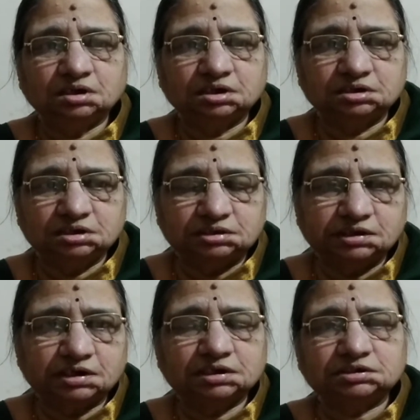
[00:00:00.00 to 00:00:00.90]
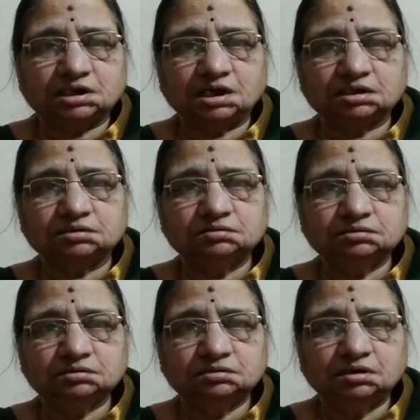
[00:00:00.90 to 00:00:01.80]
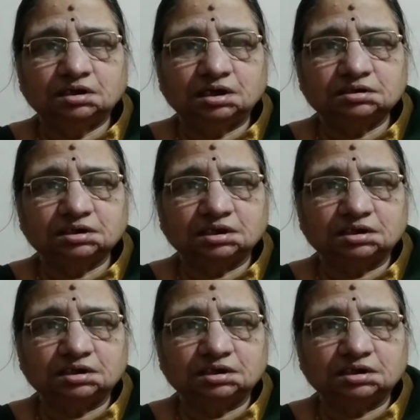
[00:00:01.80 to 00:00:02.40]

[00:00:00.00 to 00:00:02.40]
ఇది ఇద్దరికి చాలదు అని